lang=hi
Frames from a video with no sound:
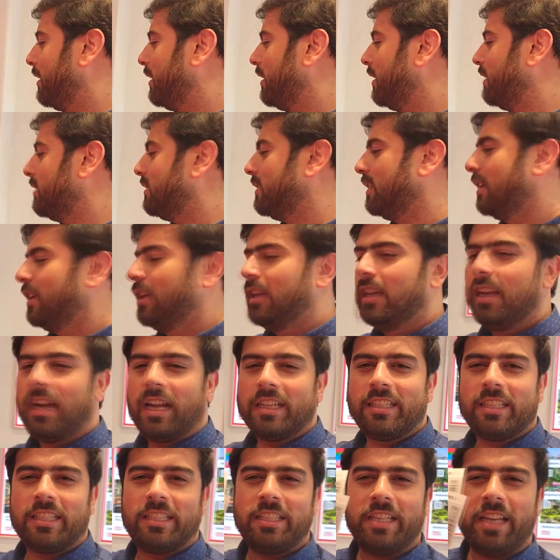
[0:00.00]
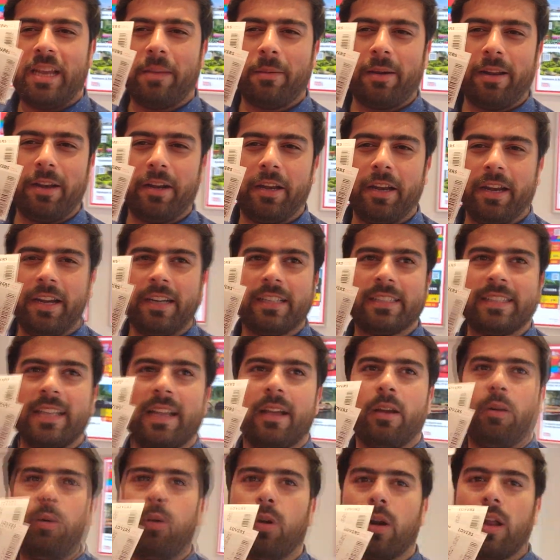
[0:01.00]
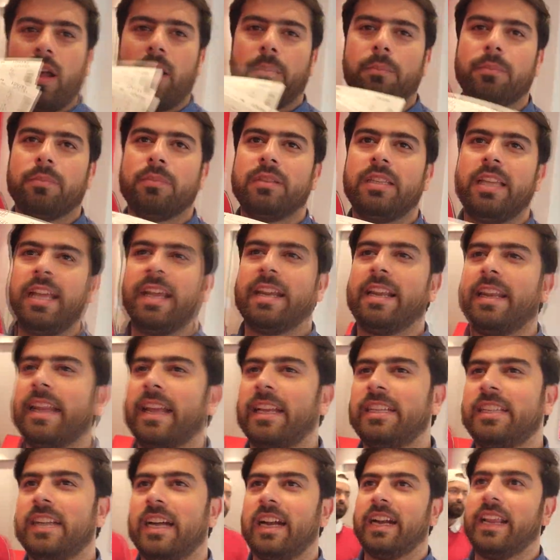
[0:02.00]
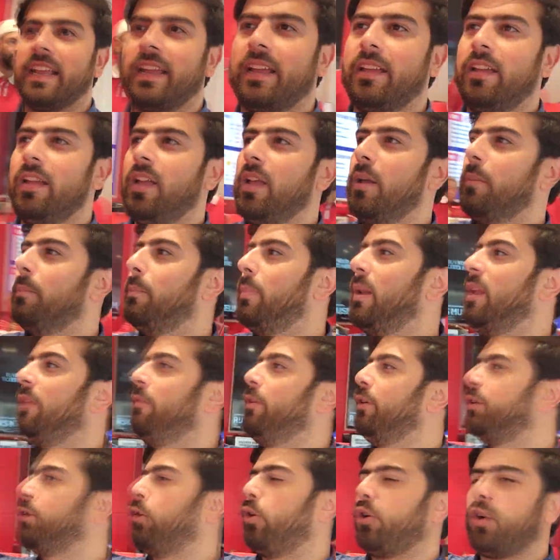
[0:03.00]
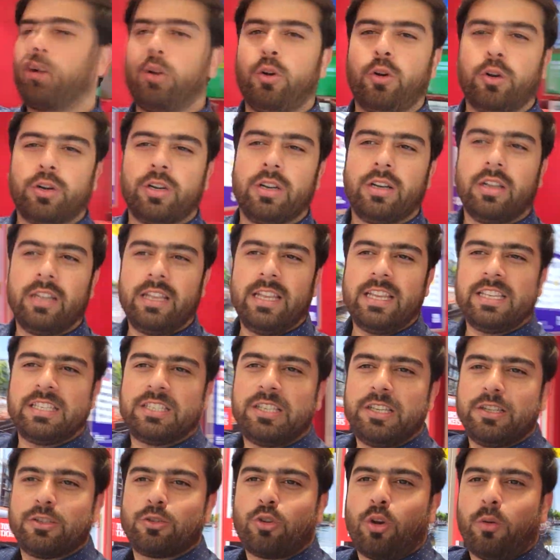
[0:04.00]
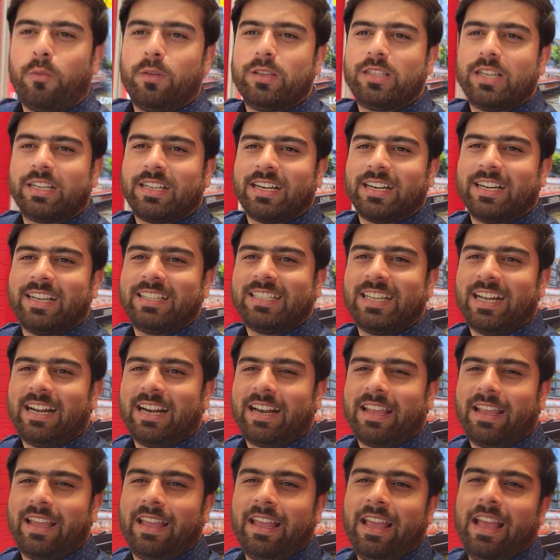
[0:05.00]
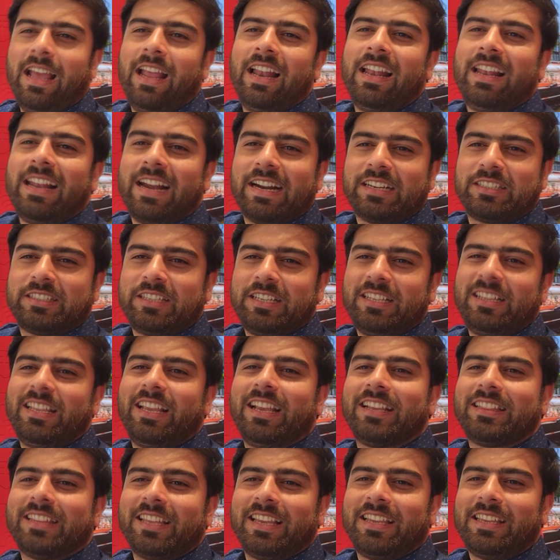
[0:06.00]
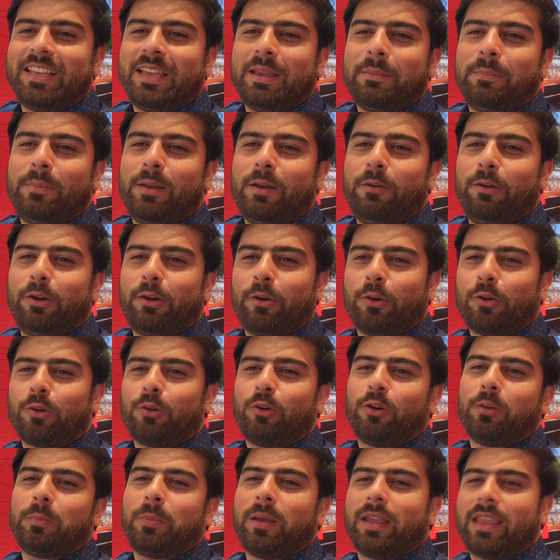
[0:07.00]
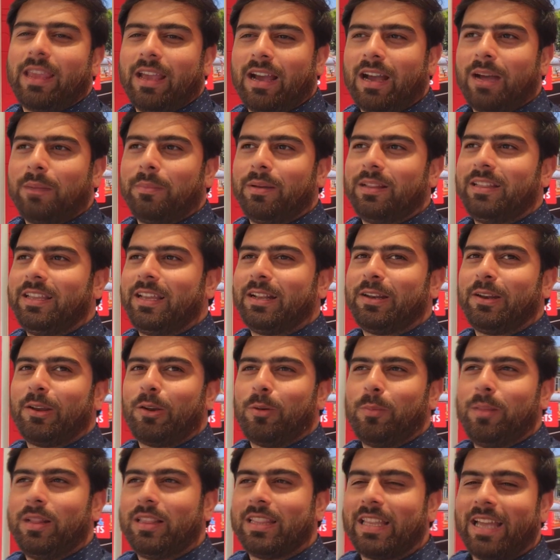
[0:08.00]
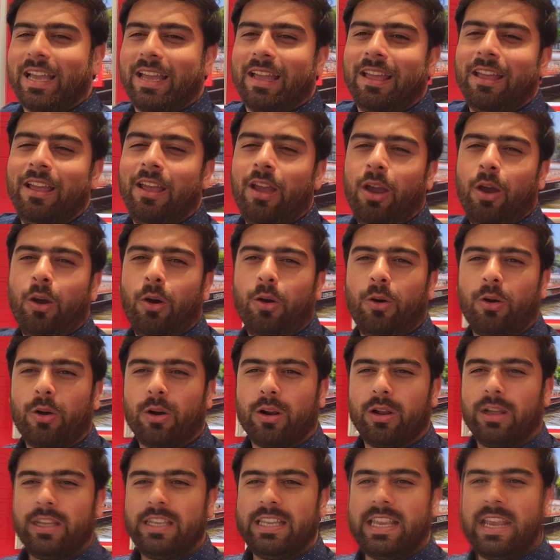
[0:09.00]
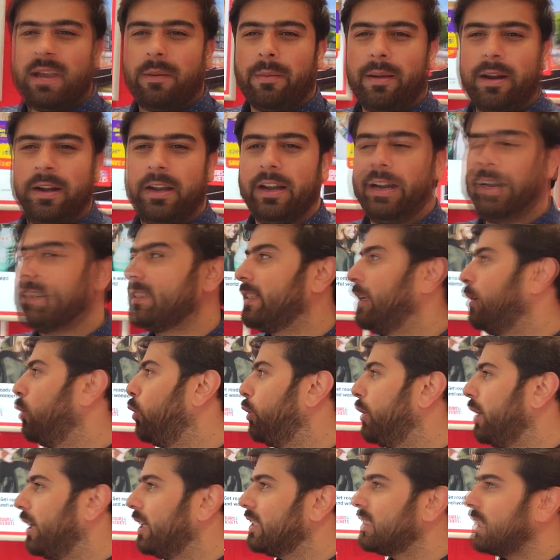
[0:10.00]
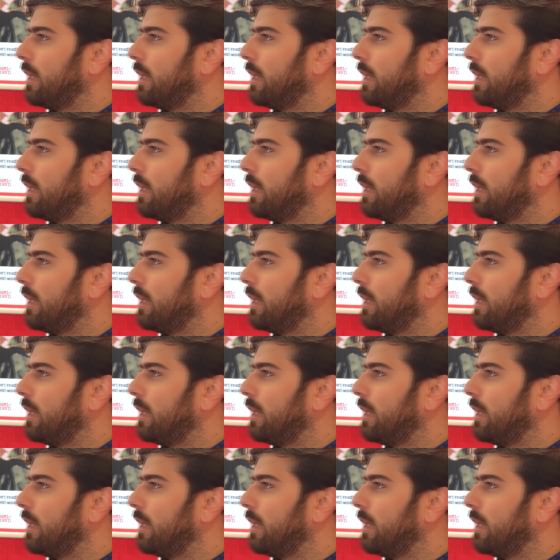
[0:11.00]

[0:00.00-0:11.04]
टिकट्स अच्छा जी ये हमारी टिकट्स हैं और हम देखने के जा रहे हैं बिलीव इट और नॉट इस चीज़ को हम विजिट करने जा रहे हैं लेट्स सी देखते हैं ये बिलीव इट और नॉट पे क्या हमें देखने को मिलता है और ये हमारी टिकट्स हैं और टिकट्स